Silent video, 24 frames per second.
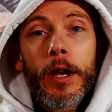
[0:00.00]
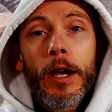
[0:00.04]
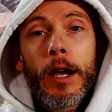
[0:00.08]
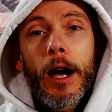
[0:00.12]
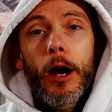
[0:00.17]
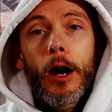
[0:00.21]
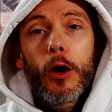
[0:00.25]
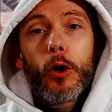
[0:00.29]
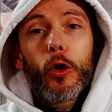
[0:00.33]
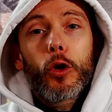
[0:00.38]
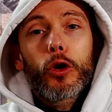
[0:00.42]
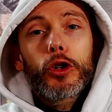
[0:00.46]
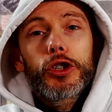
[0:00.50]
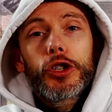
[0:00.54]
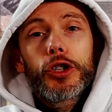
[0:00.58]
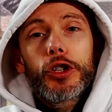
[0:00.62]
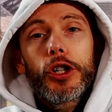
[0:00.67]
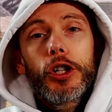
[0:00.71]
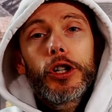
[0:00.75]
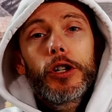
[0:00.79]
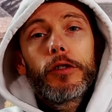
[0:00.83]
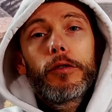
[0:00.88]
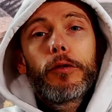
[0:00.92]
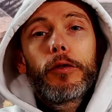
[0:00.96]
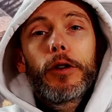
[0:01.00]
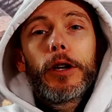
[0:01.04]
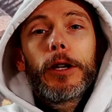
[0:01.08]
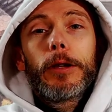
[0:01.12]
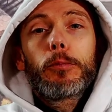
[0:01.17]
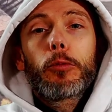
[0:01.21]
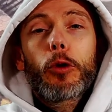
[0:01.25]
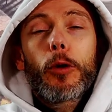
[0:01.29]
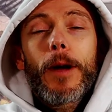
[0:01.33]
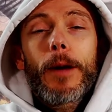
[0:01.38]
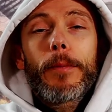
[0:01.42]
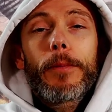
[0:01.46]
Alors j'ai fait une
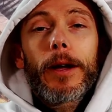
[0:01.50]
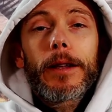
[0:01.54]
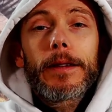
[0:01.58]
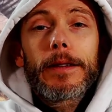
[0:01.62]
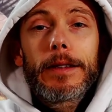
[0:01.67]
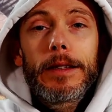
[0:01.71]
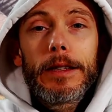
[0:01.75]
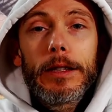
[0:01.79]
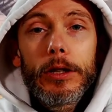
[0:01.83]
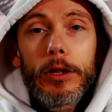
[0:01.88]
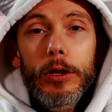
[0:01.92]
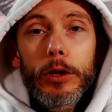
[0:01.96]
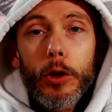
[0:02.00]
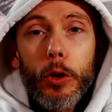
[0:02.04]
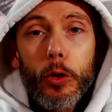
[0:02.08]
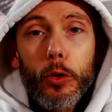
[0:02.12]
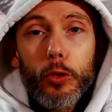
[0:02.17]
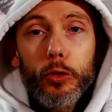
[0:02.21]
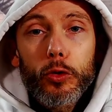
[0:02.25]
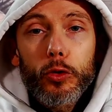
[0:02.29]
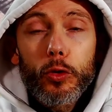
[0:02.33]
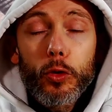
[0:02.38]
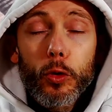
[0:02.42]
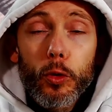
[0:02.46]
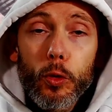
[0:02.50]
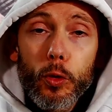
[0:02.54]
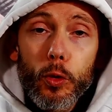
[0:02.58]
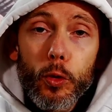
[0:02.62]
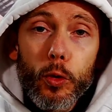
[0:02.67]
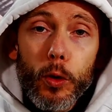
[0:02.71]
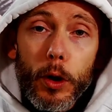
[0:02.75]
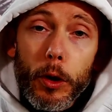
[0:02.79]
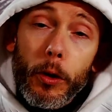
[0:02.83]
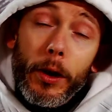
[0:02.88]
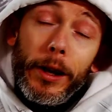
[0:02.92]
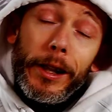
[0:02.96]
première partie en solo,
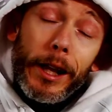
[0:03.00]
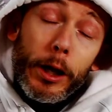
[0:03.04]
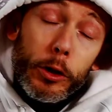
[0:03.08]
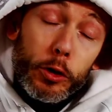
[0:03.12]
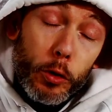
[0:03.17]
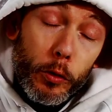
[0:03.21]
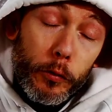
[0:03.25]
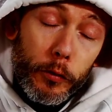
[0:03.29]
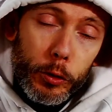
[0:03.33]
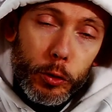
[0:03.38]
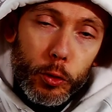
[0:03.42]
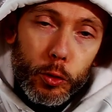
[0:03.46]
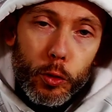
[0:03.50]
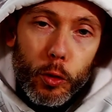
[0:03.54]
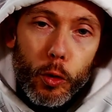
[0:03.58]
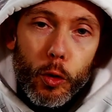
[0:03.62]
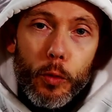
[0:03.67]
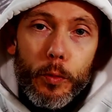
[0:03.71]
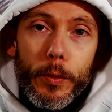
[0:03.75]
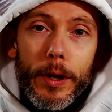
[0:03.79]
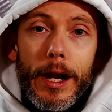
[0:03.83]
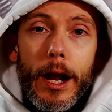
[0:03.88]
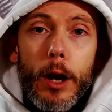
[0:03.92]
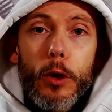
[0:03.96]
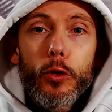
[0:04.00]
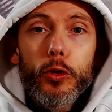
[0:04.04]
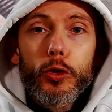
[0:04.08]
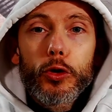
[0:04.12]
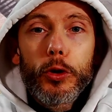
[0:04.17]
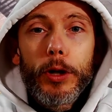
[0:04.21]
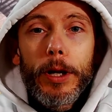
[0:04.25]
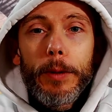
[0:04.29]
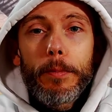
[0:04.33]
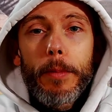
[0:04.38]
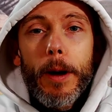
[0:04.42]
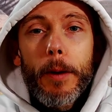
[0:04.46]
alors à la on fait du solo, mais là le jeu
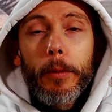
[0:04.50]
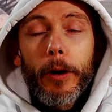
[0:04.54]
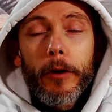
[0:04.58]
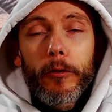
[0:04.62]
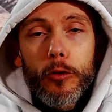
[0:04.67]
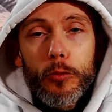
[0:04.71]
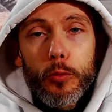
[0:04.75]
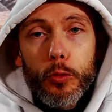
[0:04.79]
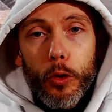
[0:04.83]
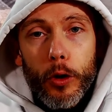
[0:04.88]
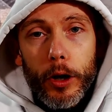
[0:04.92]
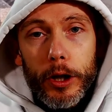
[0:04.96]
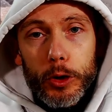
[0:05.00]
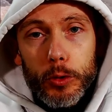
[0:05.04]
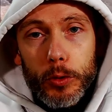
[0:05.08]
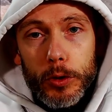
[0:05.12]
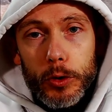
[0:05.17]
n'est pas prévu pour être joué